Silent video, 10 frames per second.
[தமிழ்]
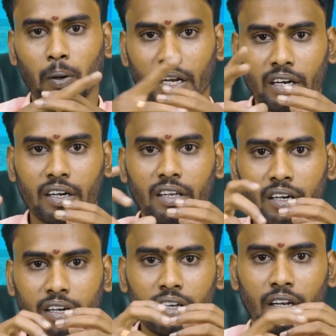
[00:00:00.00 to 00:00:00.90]
பனிரெண்டு
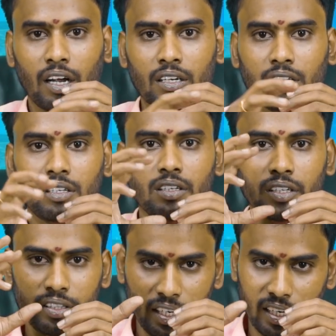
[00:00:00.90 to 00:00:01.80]
ரெண்டு நாலு
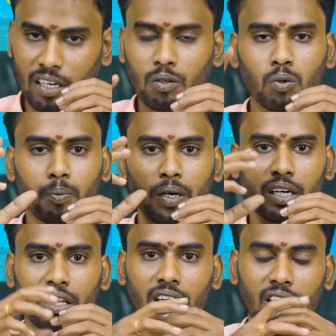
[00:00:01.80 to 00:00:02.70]
இந்த இடங்களை குரு
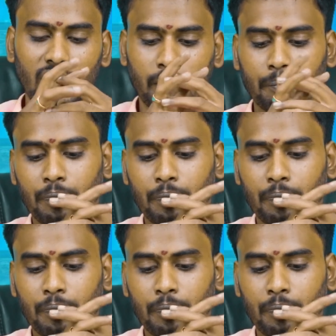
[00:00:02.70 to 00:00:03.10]
பார்க்குறாரு இல்லையா